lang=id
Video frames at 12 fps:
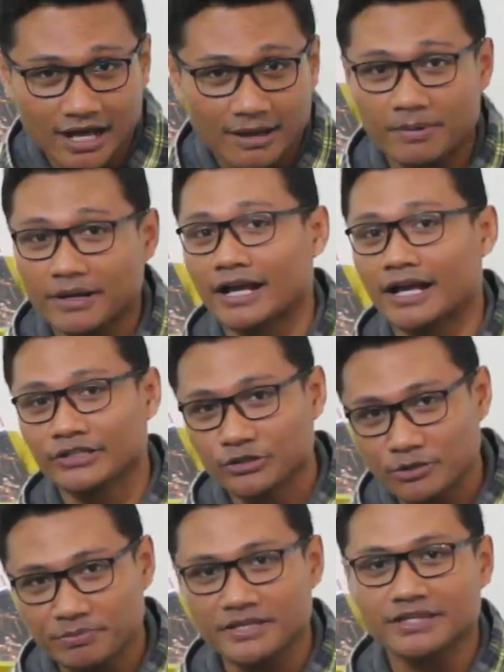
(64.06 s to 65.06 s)
apakah
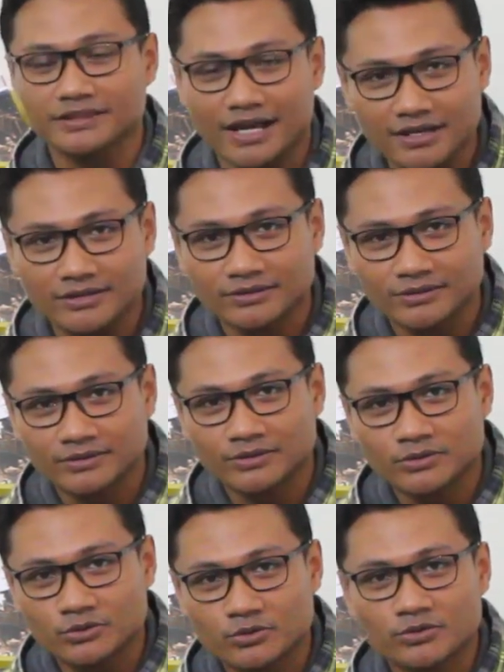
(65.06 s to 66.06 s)
hidup kita
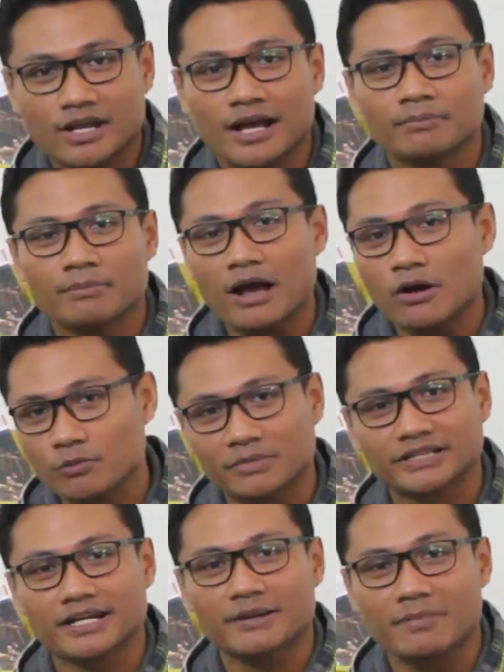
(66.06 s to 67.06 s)
sudah mau
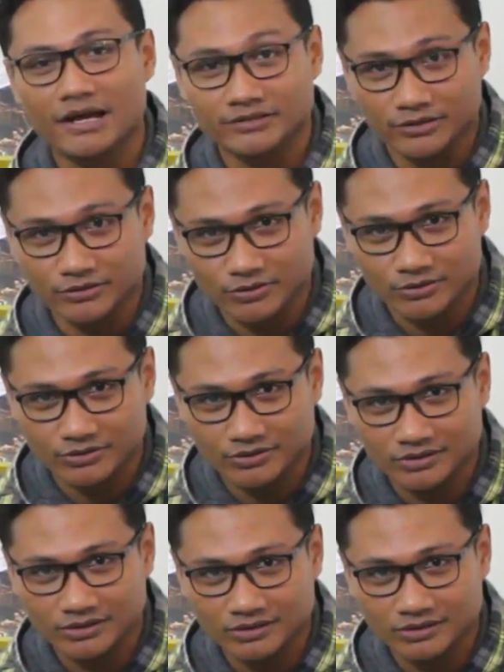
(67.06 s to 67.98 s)
menerima Yesus?